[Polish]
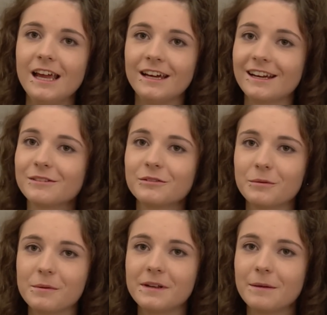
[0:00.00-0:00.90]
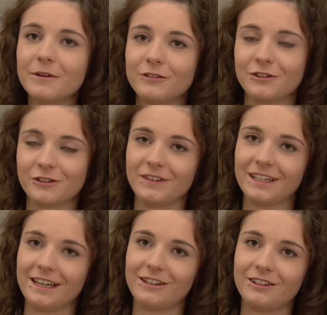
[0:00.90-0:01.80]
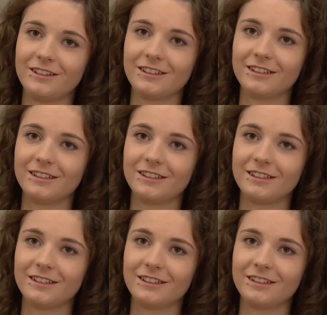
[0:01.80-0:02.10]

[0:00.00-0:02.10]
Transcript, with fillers: Razem zrobimy na pewno coś wielkiego.